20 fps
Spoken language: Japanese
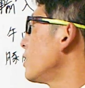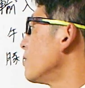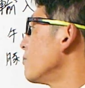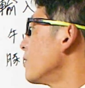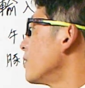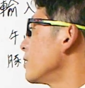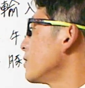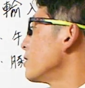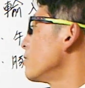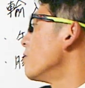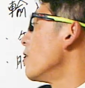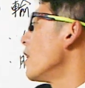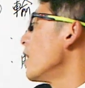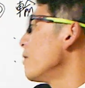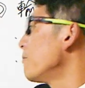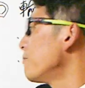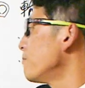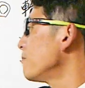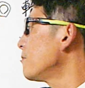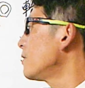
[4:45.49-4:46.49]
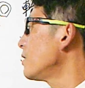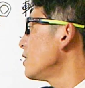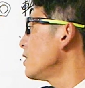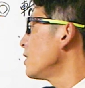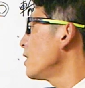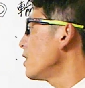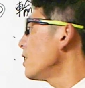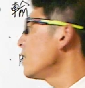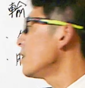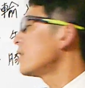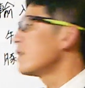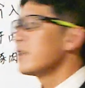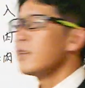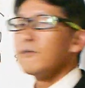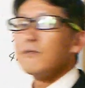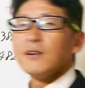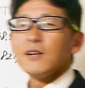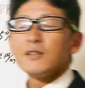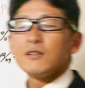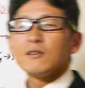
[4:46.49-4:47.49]
て言われてる FTA って
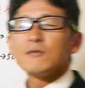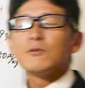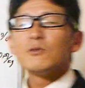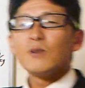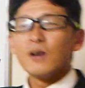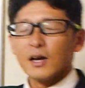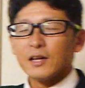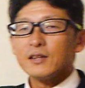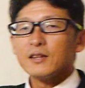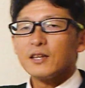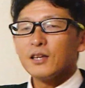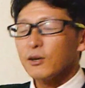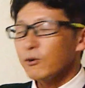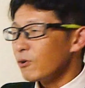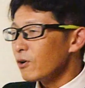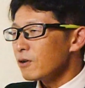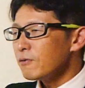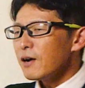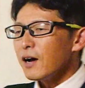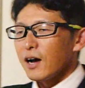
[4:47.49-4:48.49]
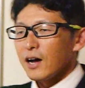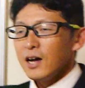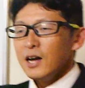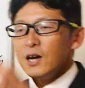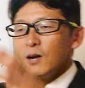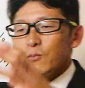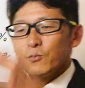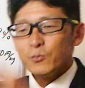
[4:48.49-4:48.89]
言われてるものがあってこれは